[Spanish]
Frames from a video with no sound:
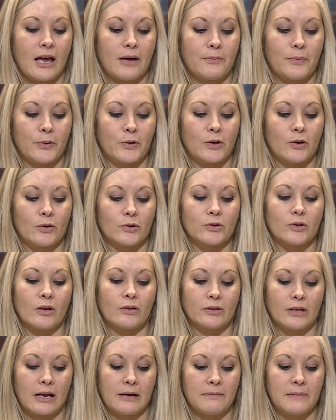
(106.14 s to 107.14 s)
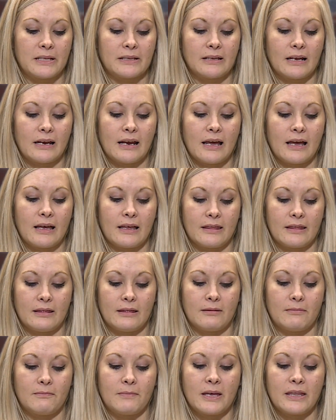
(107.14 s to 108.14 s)
apoyó totalmente la
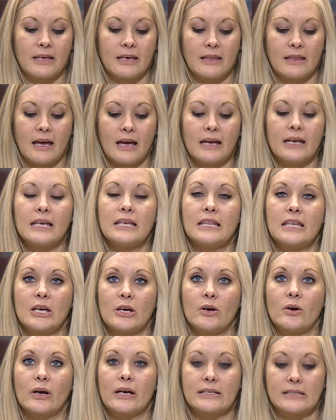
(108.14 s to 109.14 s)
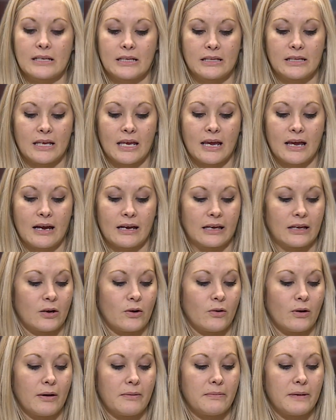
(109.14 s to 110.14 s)
medida y dijo que sentía que
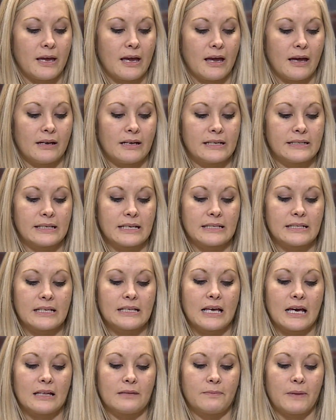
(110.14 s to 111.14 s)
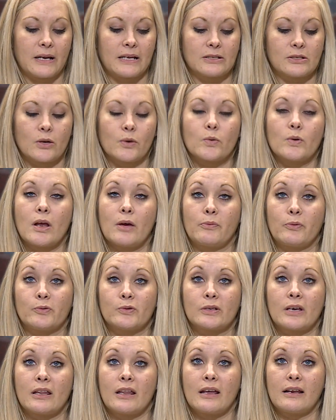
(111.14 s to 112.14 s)
no había necesidad para hacer una
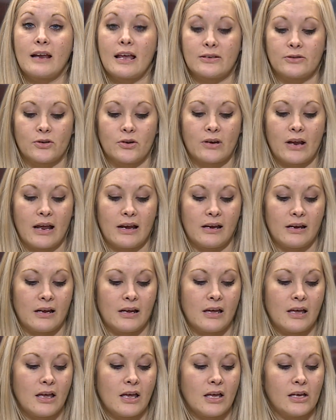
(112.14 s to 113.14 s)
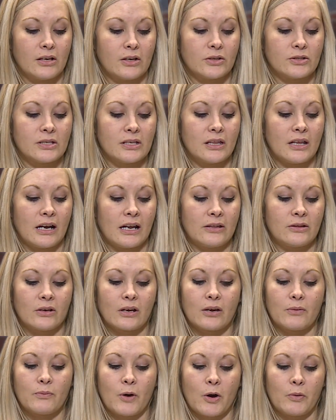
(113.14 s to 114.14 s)
búsqueda nacional, considerando
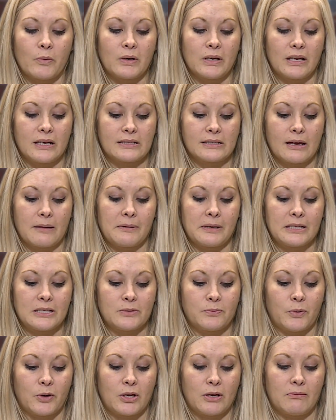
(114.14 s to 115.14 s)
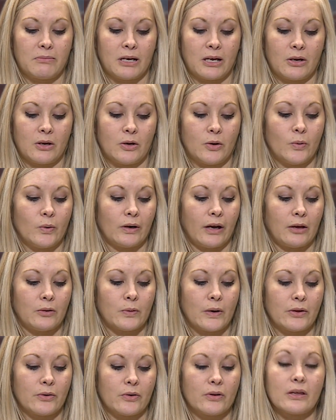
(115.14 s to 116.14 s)
que Bowen ya estaba disponible. Un
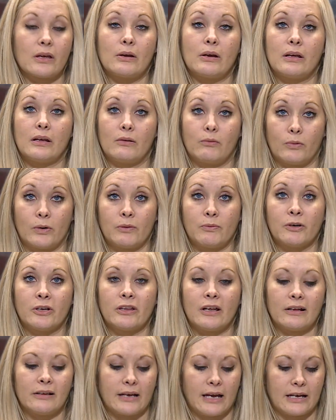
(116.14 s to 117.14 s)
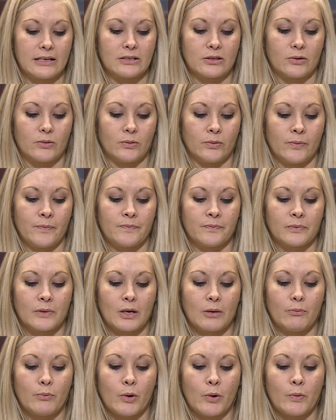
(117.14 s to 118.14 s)
graduado de Riverdale High School,
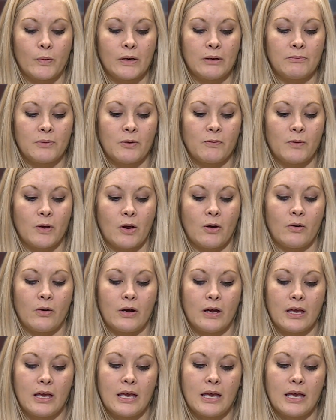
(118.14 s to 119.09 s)
Bowen vivió